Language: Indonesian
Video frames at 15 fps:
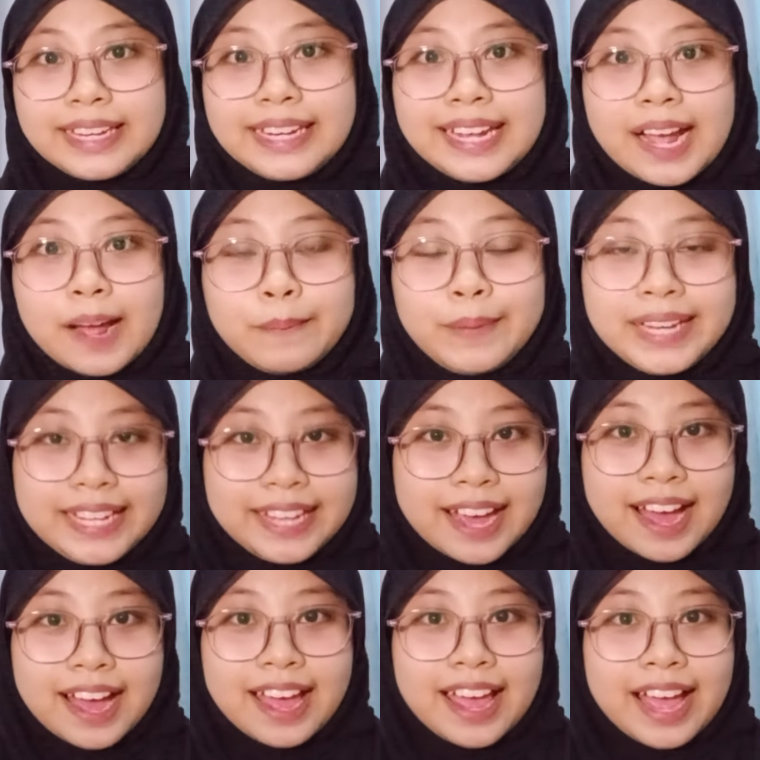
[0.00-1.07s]
di
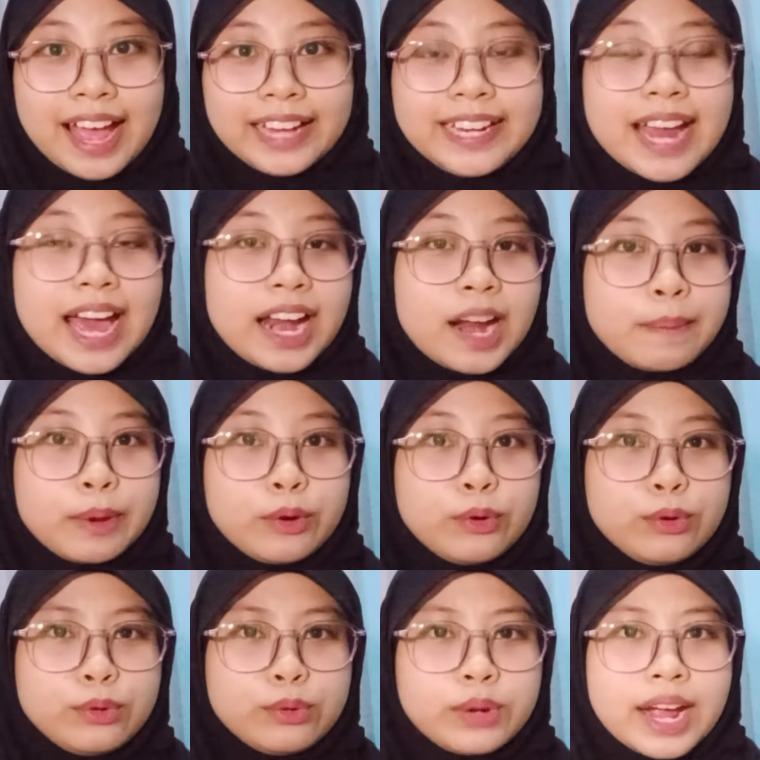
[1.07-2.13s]
Kabilia, di daerah
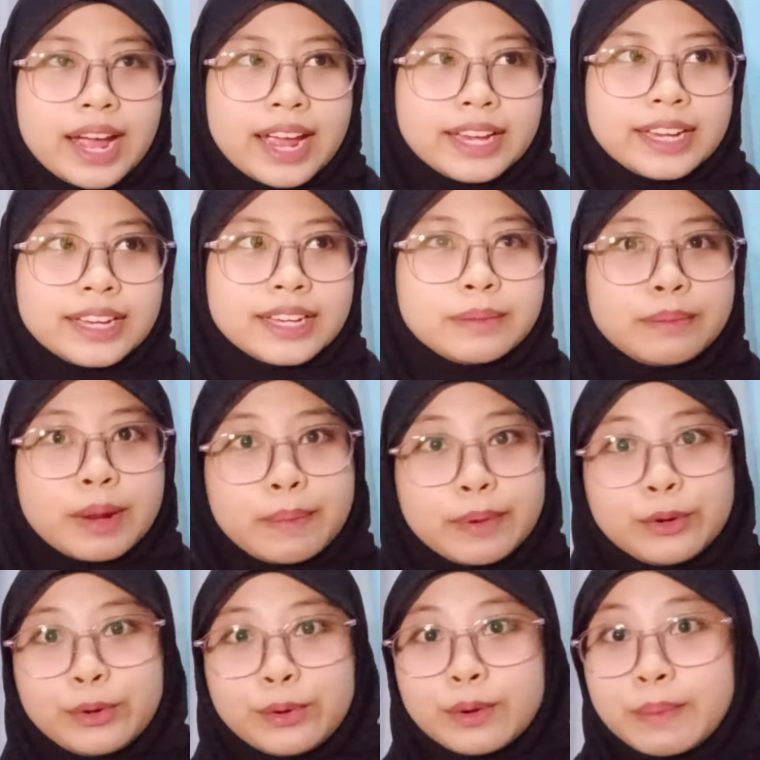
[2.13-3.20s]
pegunungan
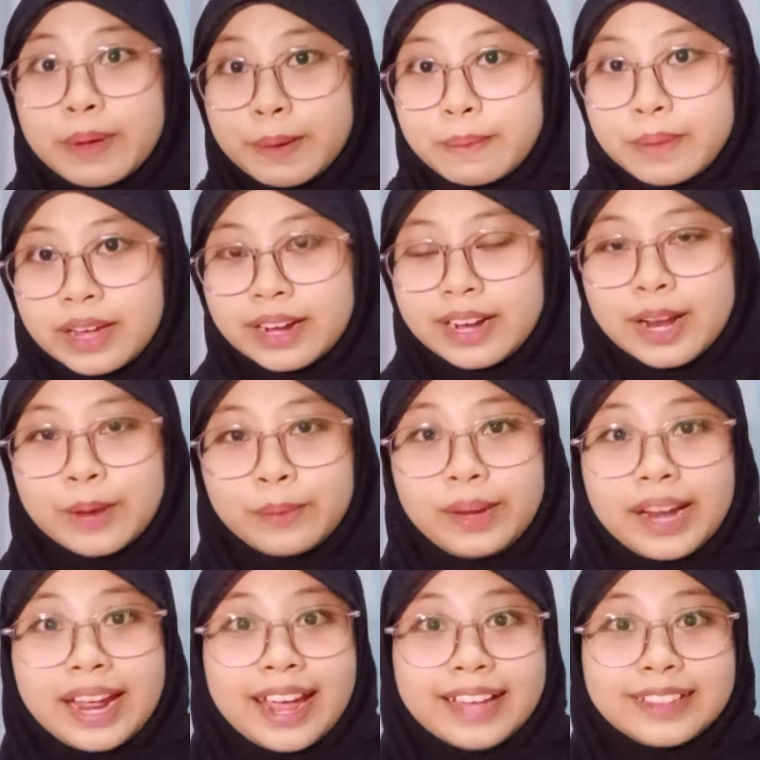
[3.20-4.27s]
berpenduduk Berber,
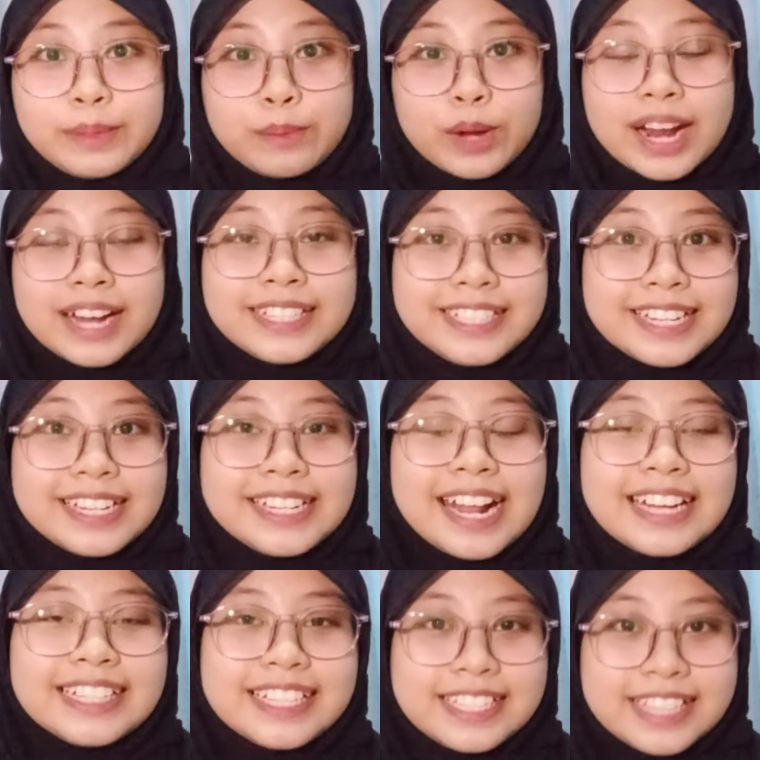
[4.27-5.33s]
wilayah timur Aljir,
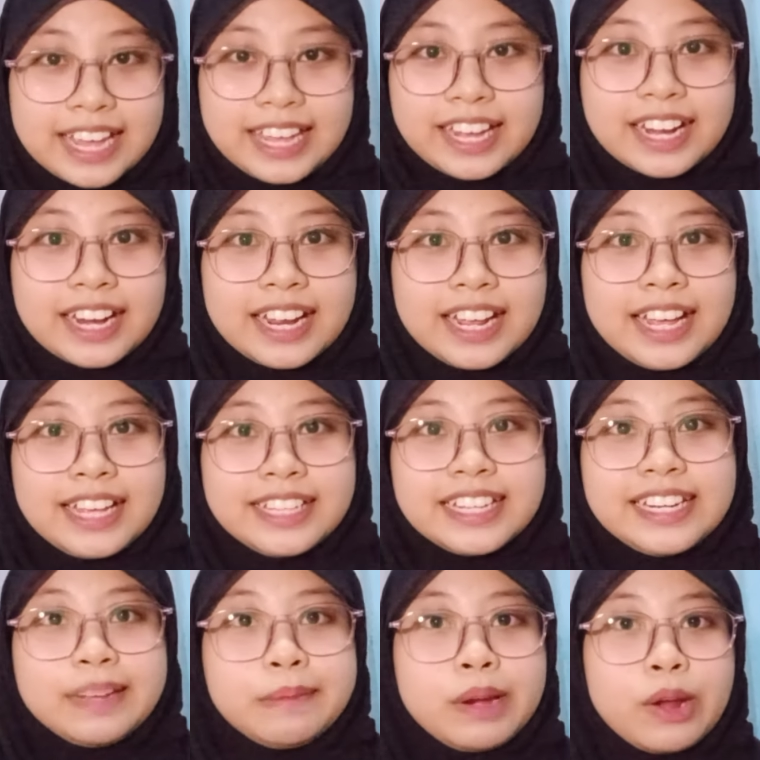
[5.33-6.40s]
Aljazair.
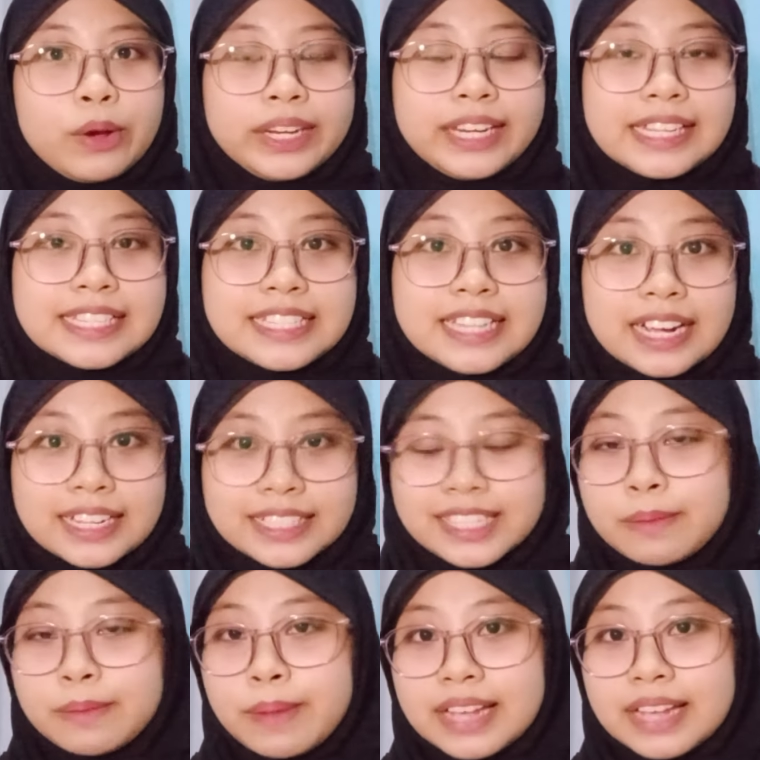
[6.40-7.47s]
Jadi beliau ini sejak
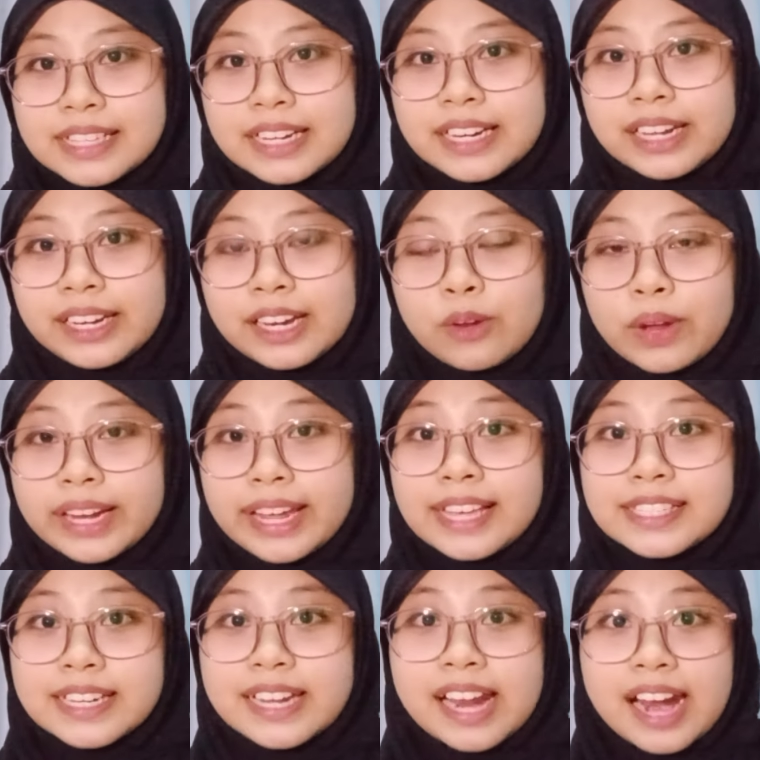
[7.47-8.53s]
kecil berasal dari keluarga
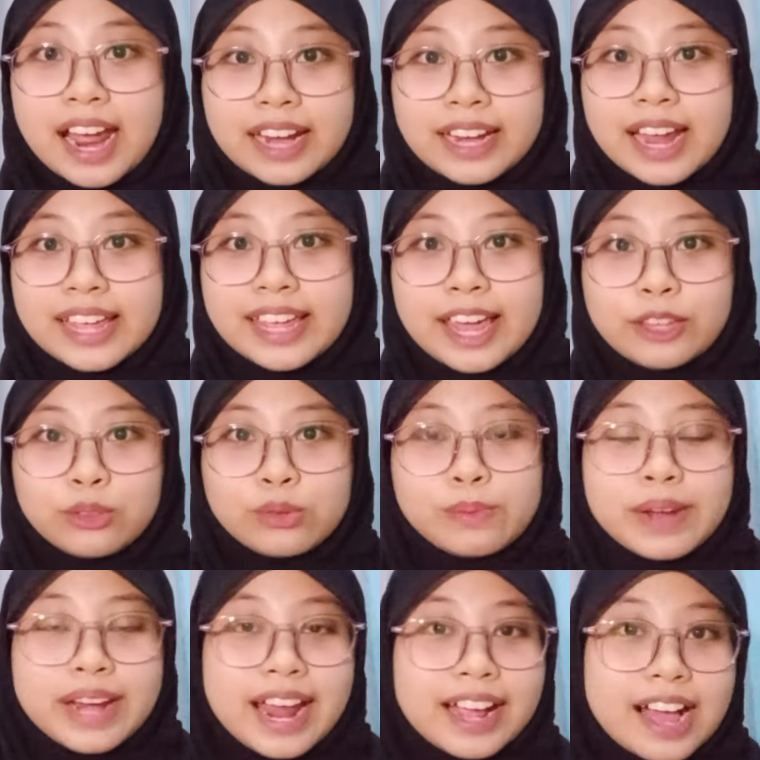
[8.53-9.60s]
yang sederhana yaitu
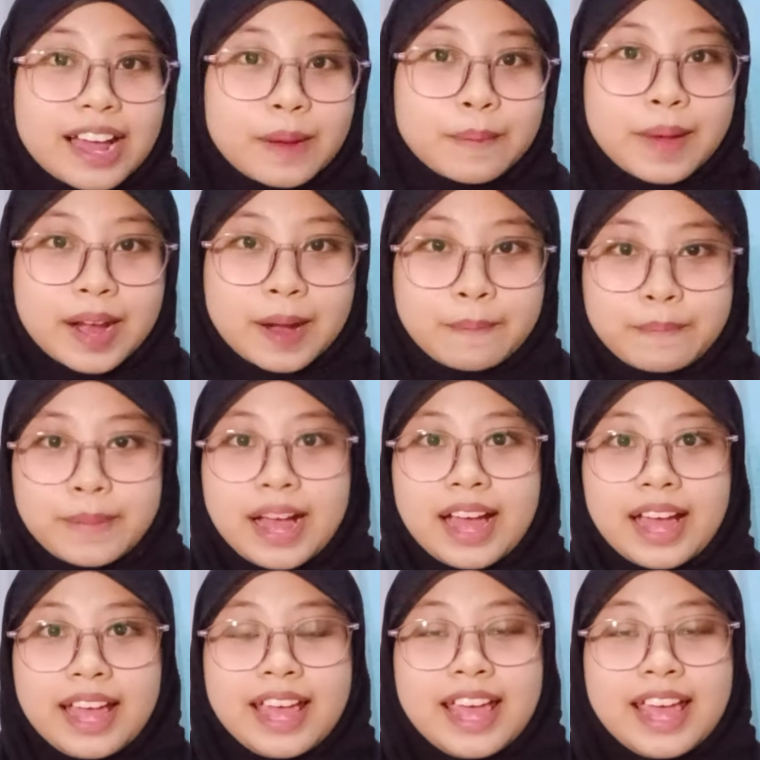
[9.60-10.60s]
berdagang rempah-rempah.